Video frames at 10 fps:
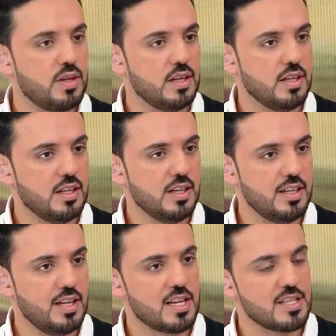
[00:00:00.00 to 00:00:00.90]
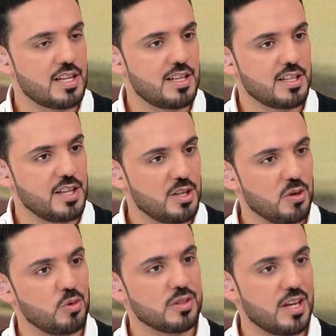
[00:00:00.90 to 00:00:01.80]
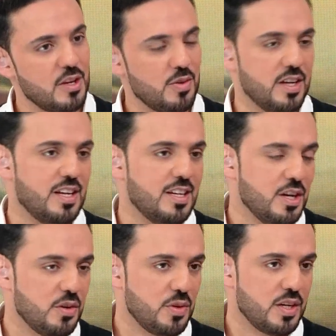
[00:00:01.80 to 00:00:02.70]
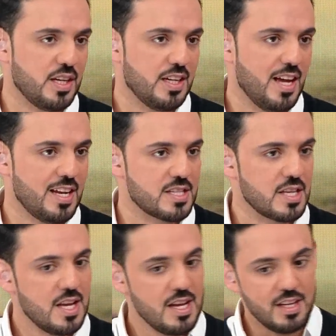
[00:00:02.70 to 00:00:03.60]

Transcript: آه، اللي حصلت لك نقدر نقول طريفه احنا نعرف ان انس